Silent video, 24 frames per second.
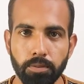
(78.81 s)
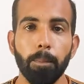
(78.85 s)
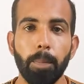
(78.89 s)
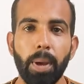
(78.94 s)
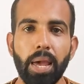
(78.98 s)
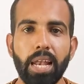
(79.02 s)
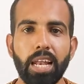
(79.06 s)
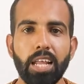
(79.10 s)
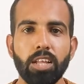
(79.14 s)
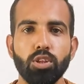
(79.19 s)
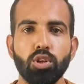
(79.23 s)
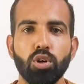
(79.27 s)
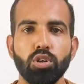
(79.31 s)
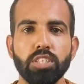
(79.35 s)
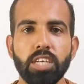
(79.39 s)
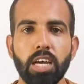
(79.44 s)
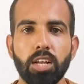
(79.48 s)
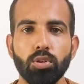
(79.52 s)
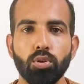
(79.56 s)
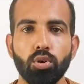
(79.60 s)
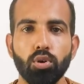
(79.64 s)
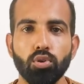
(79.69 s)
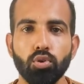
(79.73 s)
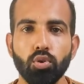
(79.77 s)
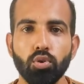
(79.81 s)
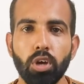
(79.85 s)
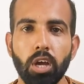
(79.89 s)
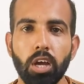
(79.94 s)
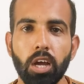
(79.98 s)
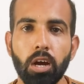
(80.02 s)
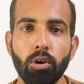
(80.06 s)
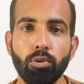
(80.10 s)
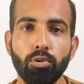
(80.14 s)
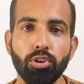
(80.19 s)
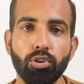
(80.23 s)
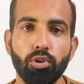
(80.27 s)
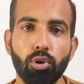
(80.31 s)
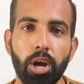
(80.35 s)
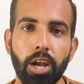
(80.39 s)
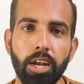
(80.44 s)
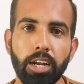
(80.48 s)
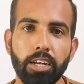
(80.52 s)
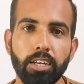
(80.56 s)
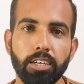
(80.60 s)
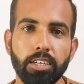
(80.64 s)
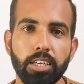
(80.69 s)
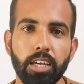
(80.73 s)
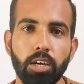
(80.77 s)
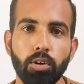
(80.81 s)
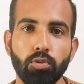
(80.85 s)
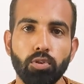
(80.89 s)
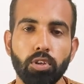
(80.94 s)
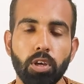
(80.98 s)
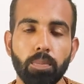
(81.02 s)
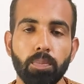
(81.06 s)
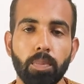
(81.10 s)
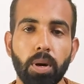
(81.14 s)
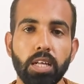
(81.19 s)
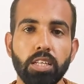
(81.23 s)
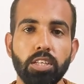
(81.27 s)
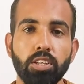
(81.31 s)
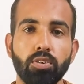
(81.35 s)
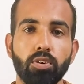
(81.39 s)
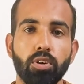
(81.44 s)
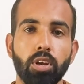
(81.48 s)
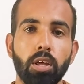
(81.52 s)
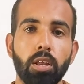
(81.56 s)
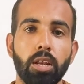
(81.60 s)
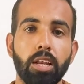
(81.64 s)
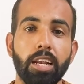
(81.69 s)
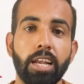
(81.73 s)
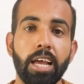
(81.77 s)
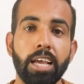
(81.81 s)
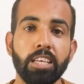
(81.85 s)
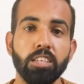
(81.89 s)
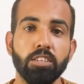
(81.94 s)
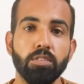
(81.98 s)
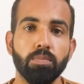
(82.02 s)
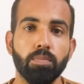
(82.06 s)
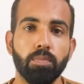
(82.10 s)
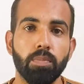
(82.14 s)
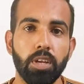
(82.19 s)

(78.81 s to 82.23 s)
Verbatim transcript: पहले दो चार दोस्तों के अकाउंट को हैंडल किया उसके बाद इन्होंने रिलायंस